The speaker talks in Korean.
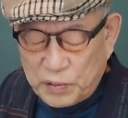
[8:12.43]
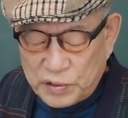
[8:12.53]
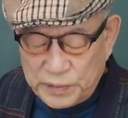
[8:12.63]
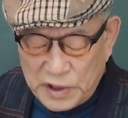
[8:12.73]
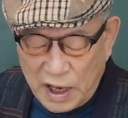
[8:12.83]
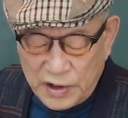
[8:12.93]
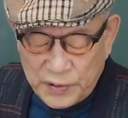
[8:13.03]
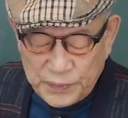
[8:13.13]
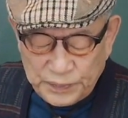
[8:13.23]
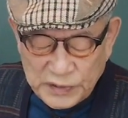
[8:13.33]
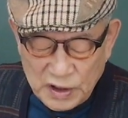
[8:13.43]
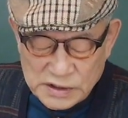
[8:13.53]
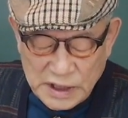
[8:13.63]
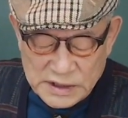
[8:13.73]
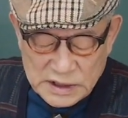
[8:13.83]
부릅니다. 음,
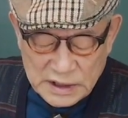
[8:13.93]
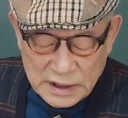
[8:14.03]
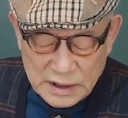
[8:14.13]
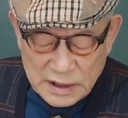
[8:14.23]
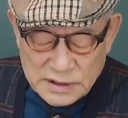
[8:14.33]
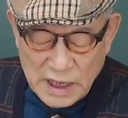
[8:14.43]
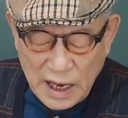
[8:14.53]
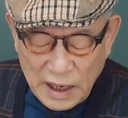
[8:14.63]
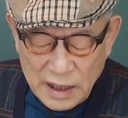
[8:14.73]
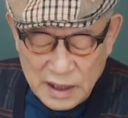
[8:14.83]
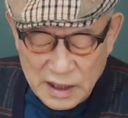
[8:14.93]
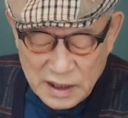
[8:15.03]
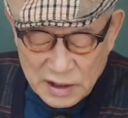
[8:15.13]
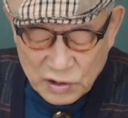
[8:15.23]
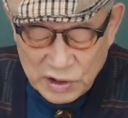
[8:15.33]
열산시. 자,
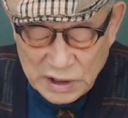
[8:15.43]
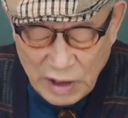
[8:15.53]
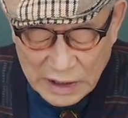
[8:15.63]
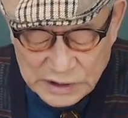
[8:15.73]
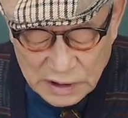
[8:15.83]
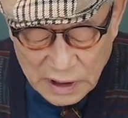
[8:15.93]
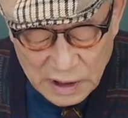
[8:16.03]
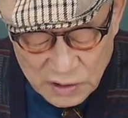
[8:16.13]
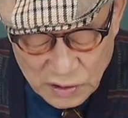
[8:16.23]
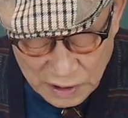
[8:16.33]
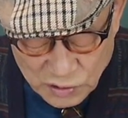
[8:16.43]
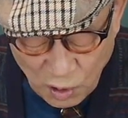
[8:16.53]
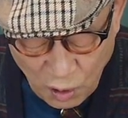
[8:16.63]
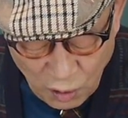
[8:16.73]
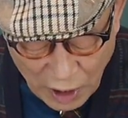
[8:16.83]
그리고 인왕시,
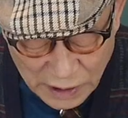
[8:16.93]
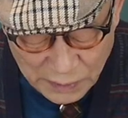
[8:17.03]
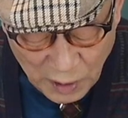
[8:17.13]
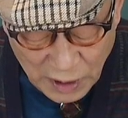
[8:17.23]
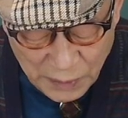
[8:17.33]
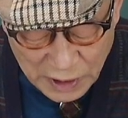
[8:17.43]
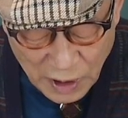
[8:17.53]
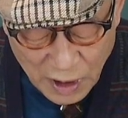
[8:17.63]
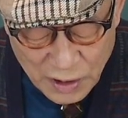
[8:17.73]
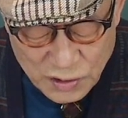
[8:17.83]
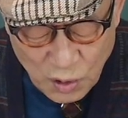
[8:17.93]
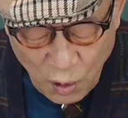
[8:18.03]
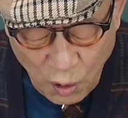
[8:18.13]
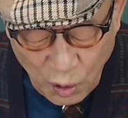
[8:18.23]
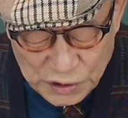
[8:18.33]
조관은 뭔가면 하
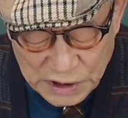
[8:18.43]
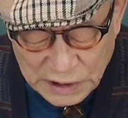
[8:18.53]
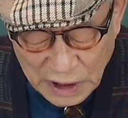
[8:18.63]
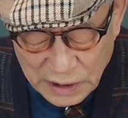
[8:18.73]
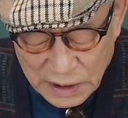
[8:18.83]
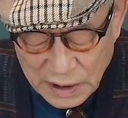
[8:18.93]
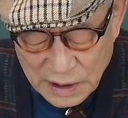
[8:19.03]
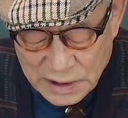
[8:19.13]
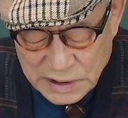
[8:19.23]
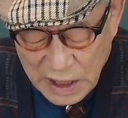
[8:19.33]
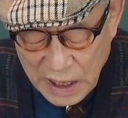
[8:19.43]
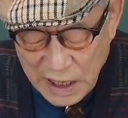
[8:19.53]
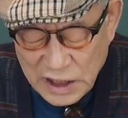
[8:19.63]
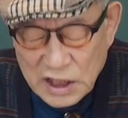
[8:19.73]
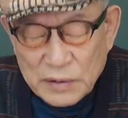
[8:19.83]
소호시 때는
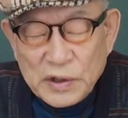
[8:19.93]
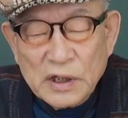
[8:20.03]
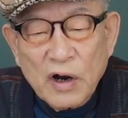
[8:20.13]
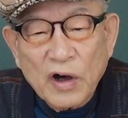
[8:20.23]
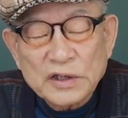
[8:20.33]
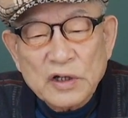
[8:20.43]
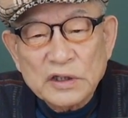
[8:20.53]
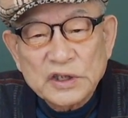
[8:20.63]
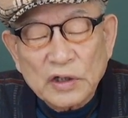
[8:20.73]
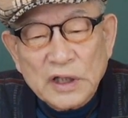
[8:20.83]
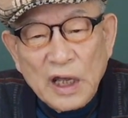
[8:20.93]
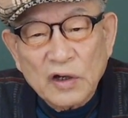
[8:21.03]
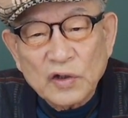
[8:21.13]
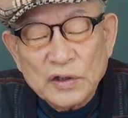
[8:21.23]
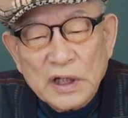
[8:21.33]
새 이름을 넣어서 지었다.
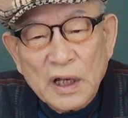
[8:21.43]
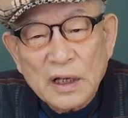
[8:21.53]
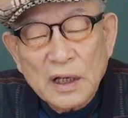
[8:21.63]
이것도 이제